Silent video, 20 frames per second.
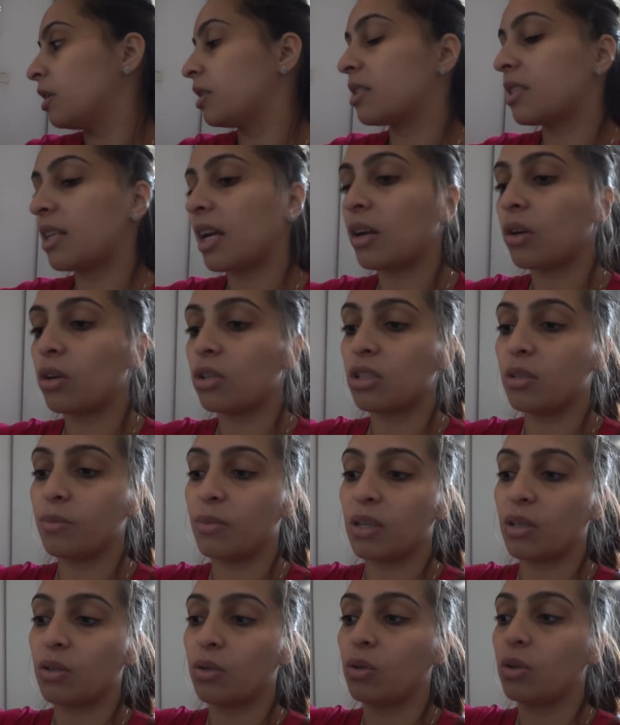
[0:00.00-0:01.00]
Ich zeige euch den
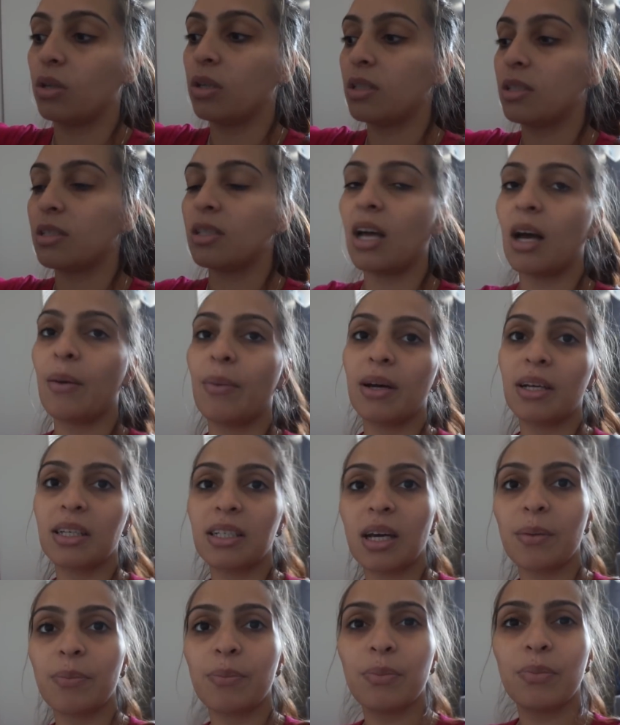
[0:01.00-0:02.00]
mal kurz. Aber
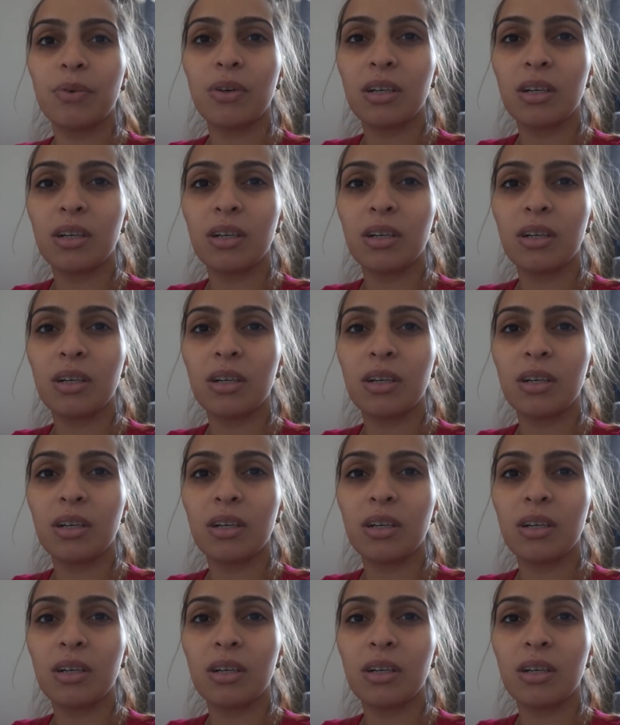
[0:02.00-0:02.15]
ich habe